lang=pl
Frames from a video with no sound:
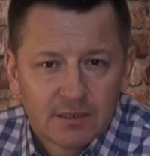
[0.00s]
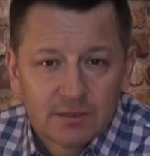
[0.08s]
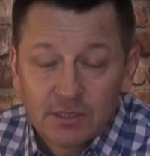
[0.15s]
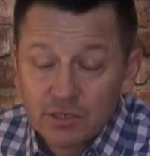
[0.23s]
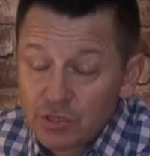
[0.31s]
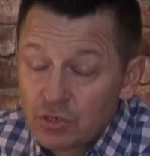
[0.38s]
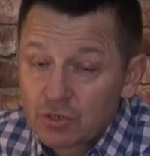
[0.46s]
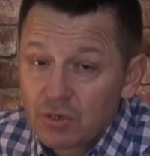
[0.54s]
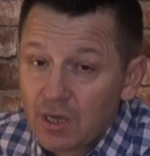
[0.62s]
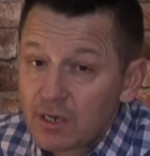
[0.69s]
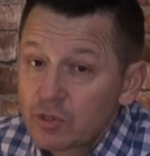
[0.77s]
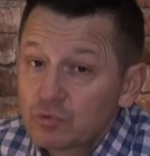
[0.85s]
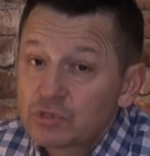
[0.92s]
nie tylko,
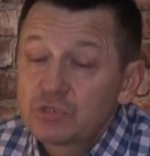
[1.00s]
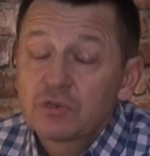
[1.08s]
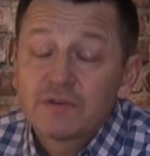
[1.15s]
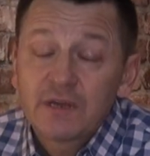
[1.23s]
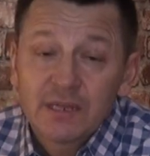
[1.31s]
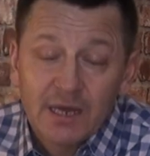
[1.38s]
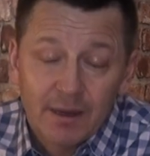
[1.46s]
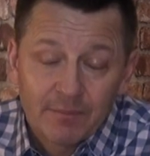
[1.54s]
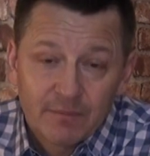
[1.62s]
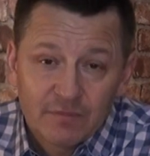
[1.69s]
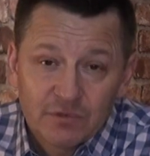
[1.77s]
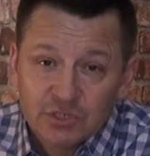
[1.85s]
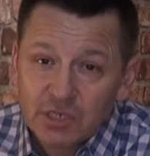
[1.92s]
ale i uzdrowienia
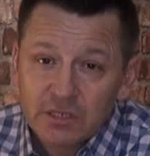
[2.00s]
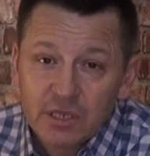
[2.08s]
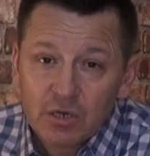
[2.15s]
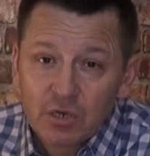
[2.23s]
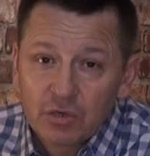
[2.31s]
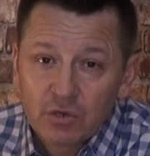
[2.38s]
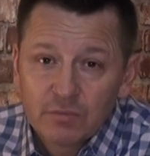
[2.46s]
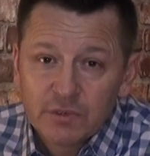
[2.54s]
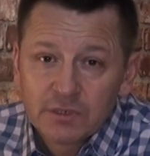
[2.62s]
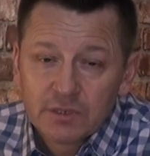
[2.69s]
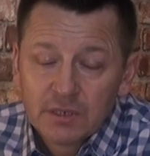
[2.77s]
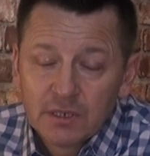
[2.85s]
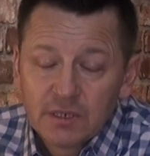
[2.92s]
wszelkiej choroby
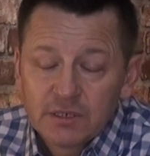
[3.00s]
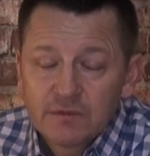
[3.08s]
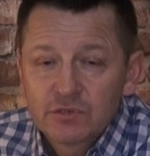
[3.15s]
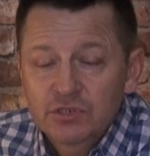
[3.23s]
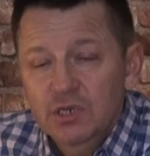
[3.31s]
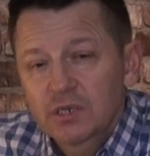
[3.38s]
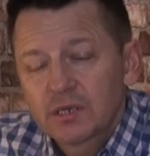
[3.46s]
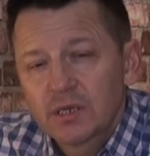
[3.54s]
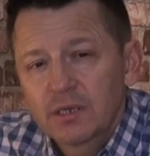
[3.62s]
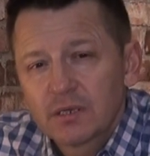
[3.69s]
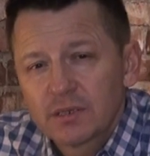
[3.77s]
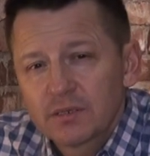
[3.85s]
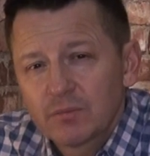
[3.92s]
i
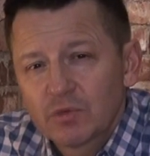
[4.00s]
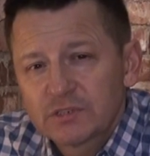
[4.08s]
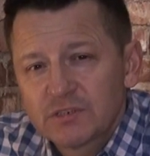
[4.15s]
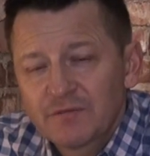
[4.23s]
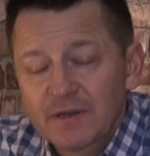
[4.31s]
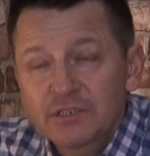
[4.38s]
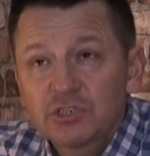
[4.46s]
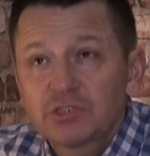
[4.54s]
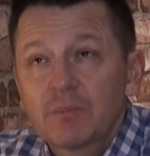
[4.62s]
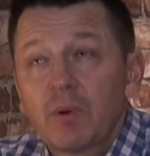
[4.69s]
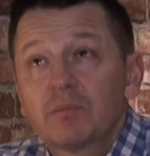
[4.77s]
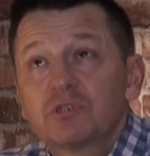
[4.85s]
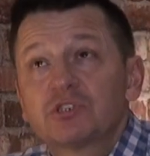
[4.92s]
wszelkiej niemocy. Faktycznie
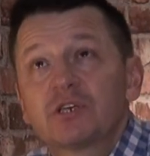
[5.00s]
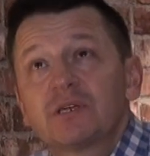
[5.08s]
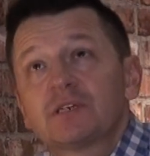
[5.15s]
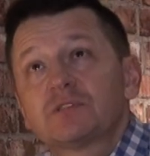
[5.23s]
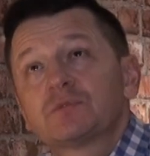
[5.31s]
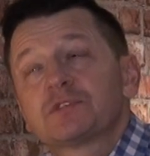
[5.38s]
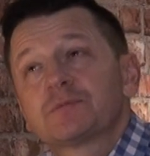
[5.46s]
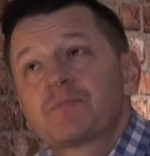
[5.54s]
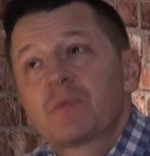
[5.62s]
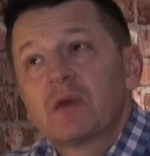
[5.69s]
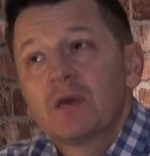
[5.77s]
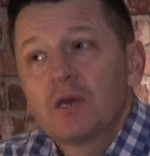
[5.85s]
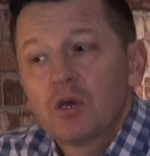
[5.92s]
pomyśl, że Jezus
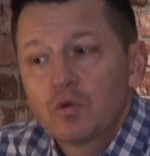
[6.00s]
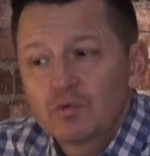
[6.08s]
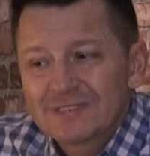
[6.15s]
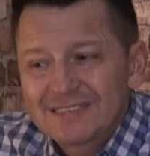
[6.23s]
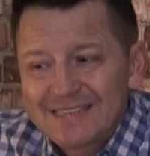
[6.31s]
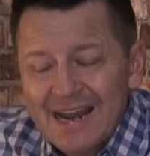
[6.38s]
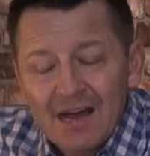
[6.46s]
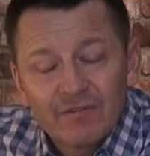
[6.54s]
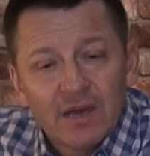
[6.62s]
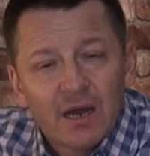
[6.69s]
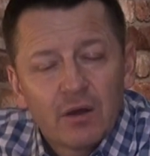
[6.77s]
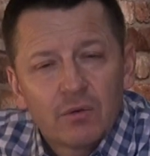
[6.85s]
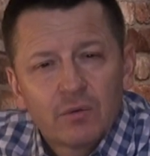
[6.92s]

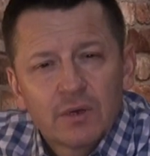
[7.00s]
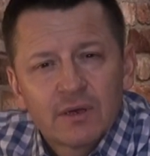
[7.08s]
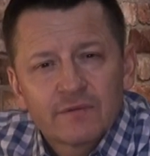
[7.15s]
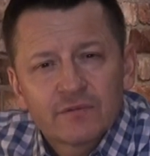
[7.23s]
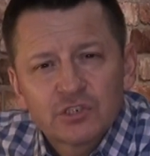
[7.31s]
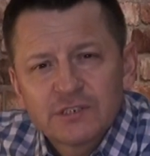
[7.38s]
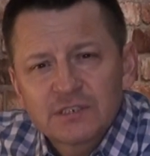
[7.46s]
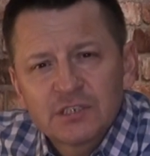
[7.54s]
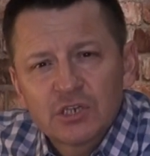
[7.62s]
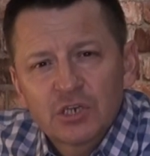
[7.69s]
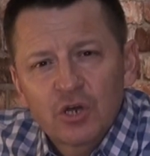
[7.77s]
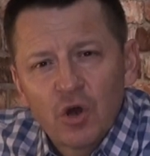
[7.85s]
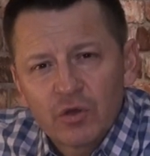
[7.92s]
uzdrawiał wszystkich
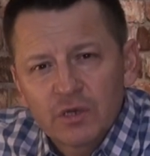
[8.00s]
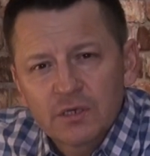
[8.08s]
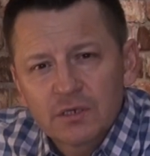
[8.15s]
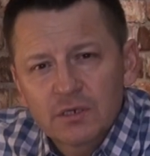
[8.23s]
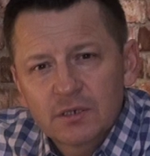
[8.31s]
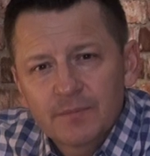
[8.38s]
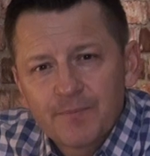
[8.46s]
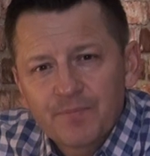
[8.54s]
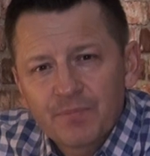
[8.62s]
chorych